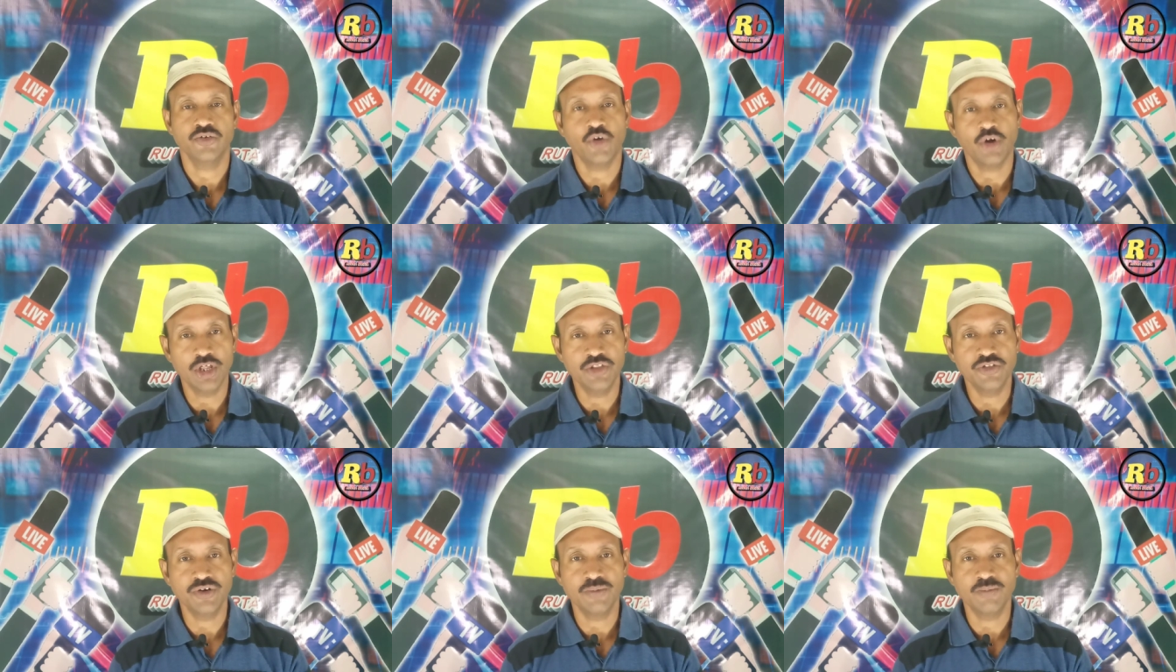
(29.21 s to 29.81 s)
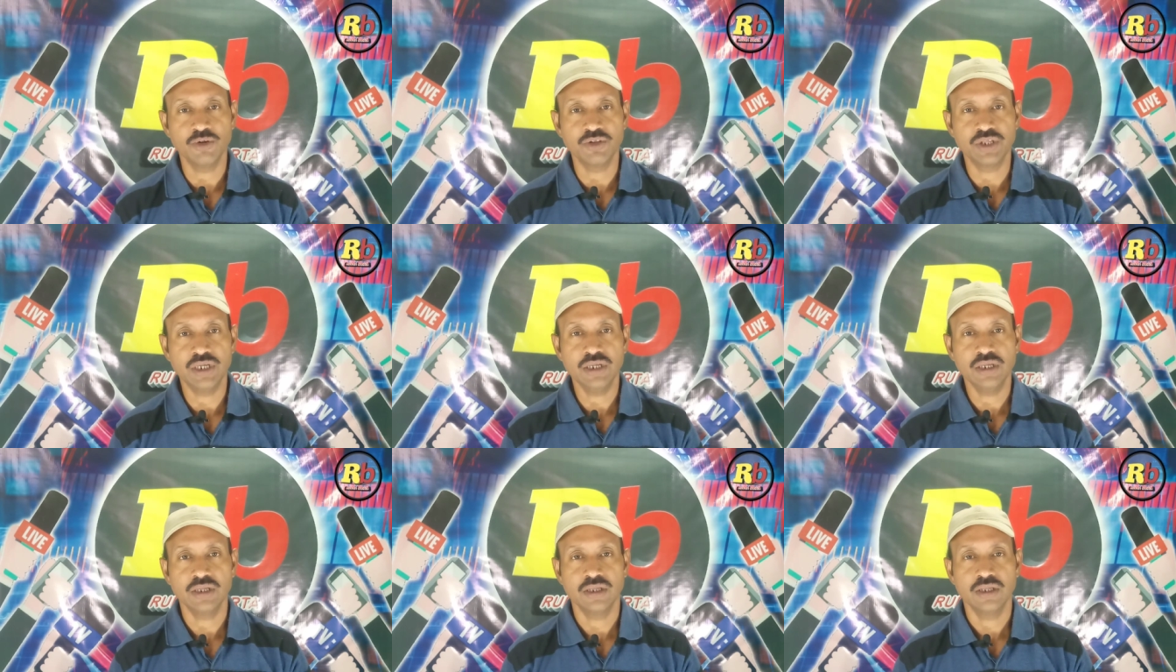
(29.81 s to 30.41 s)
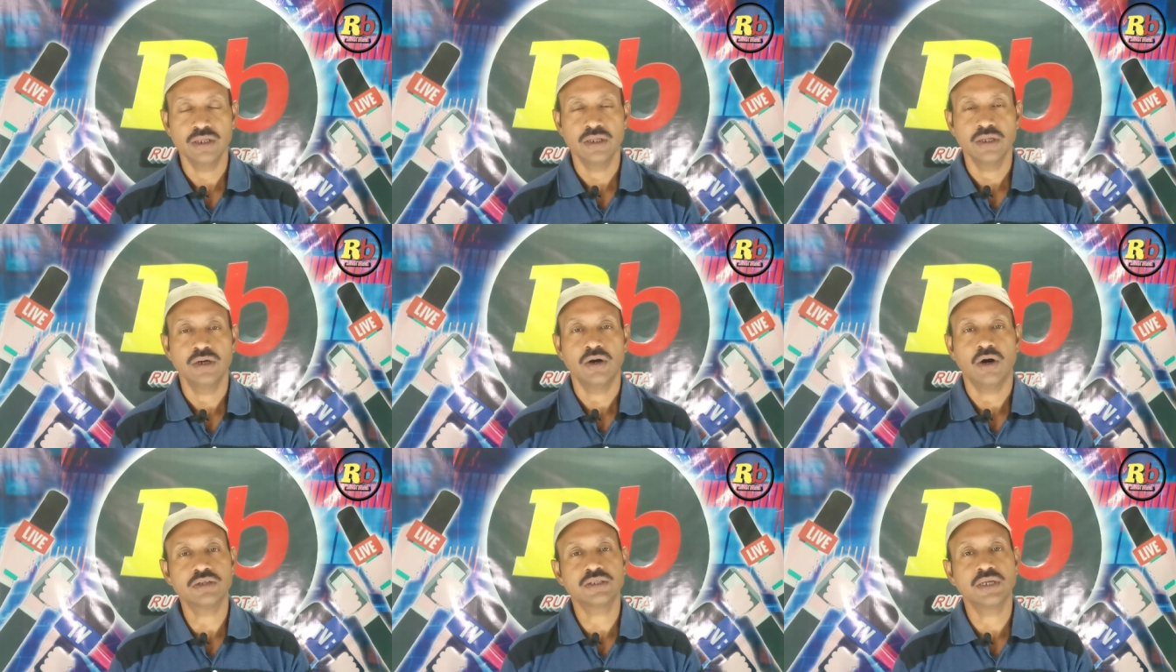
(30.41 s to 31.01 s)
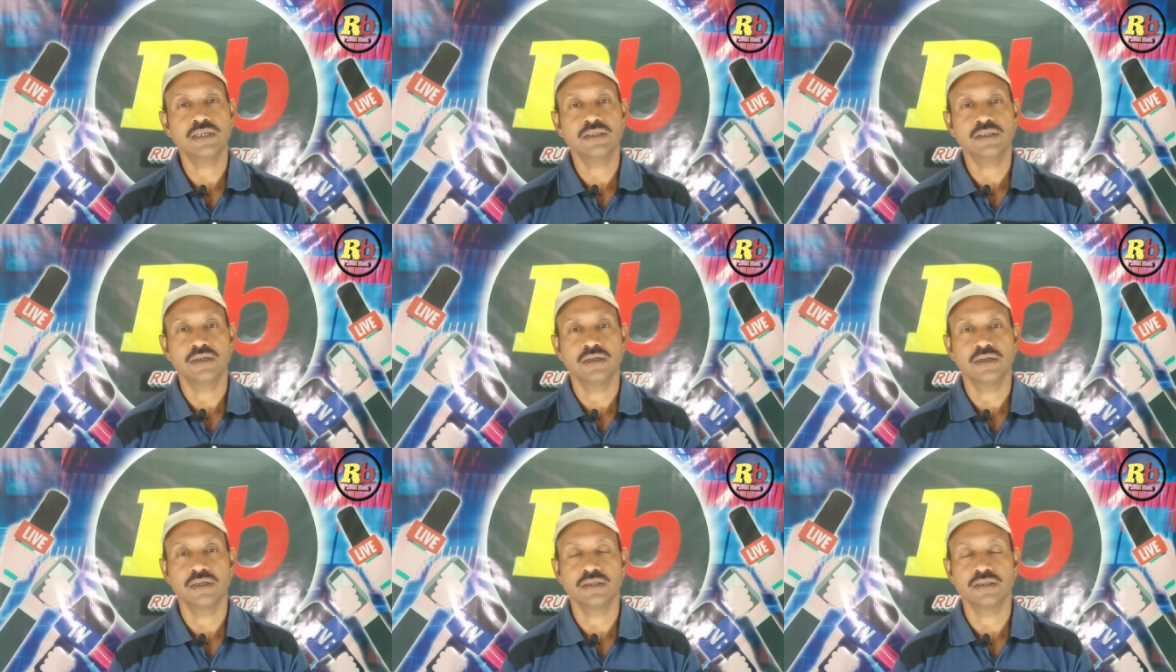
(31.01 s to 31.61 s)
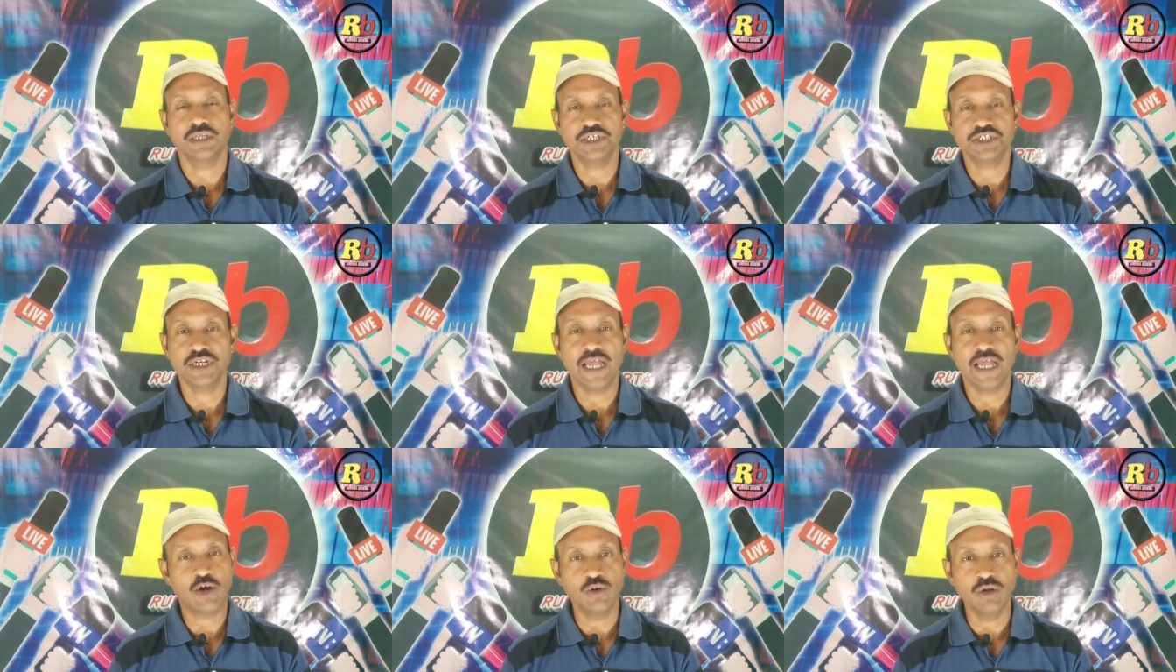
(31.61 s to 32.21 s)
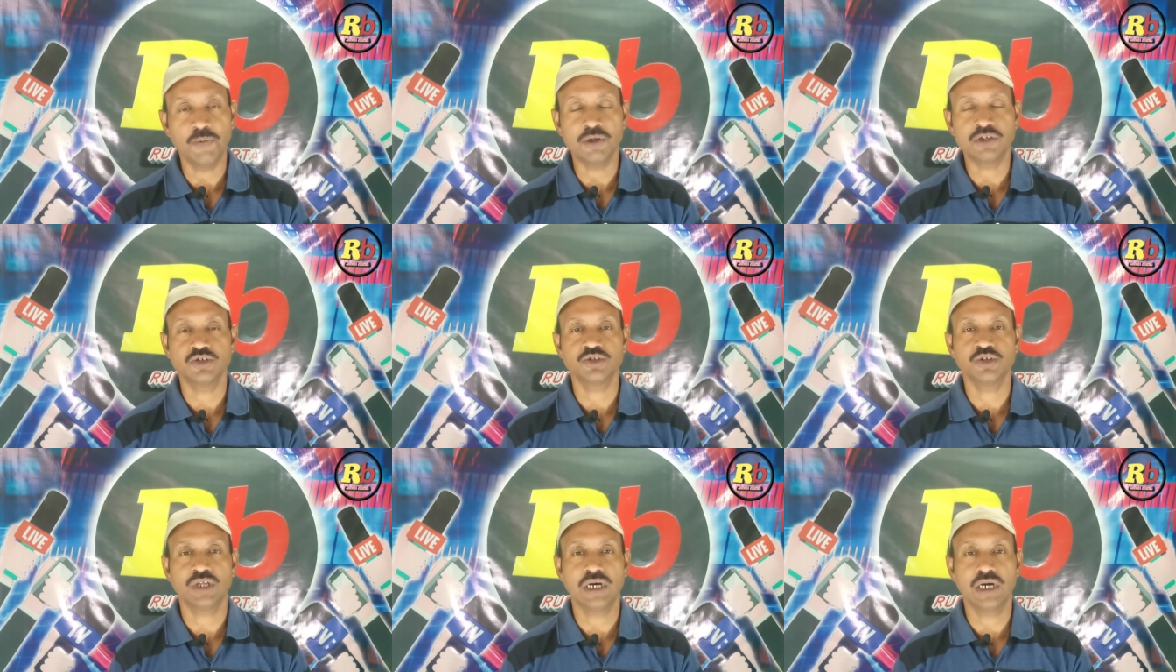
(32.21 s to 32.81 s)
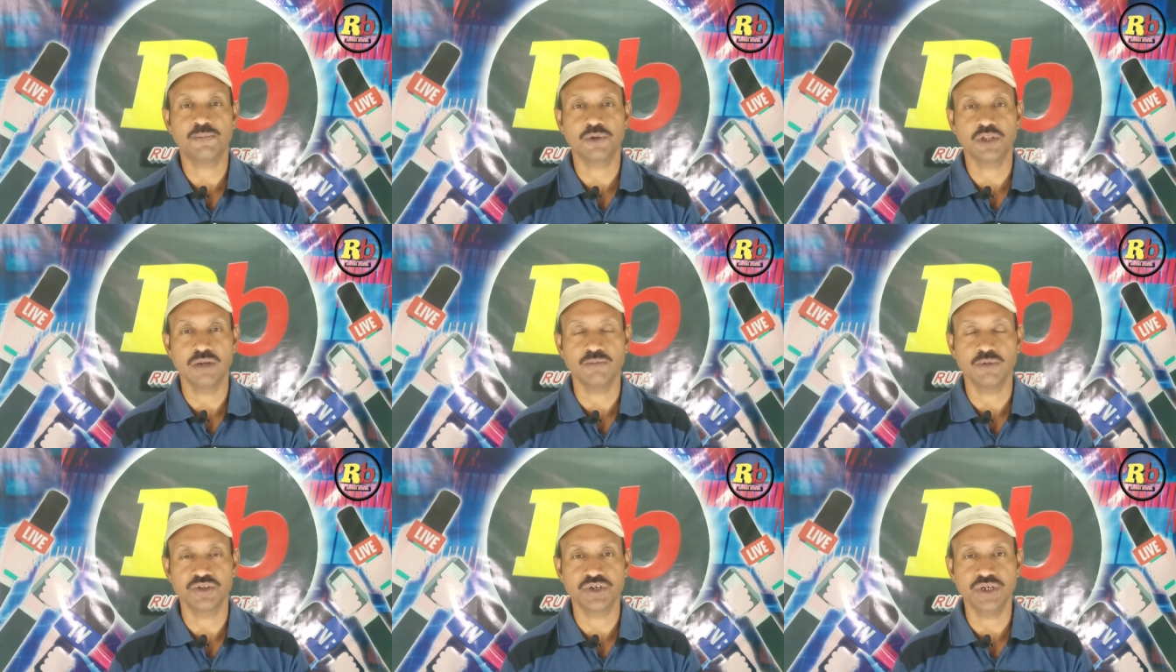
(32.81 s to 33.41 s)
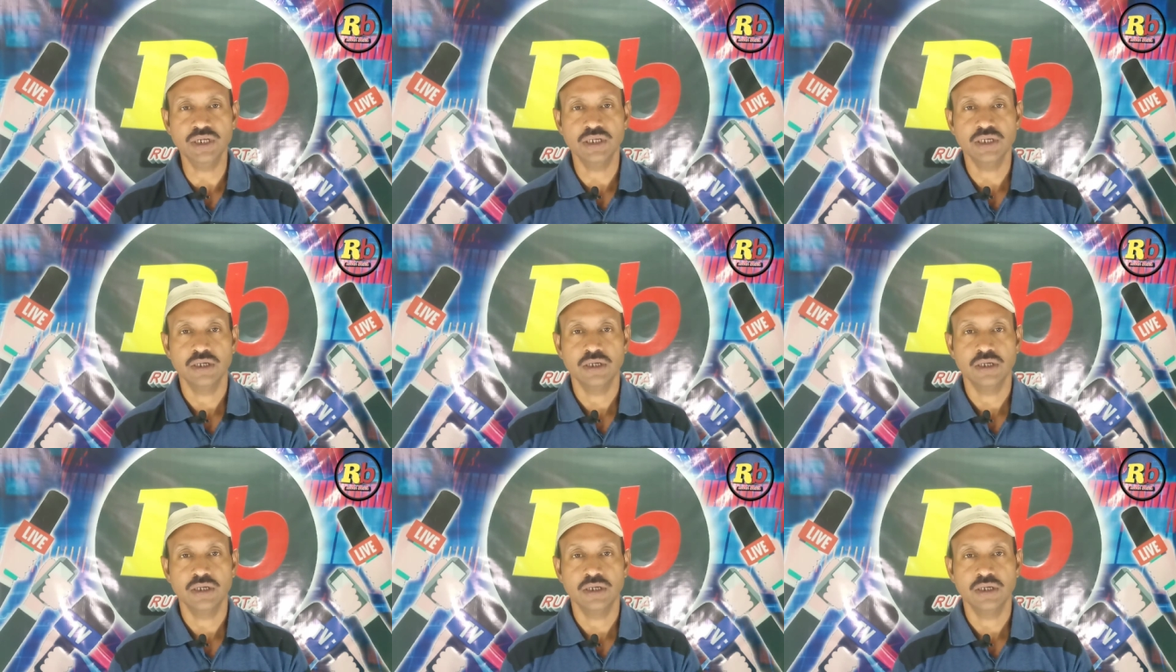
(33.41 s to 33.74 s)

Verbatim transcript: নরেন্দ্র মোদী অর্থাৎ দেশের এখনো পর্যন্ত থাকা প্রধানমন্ত্রী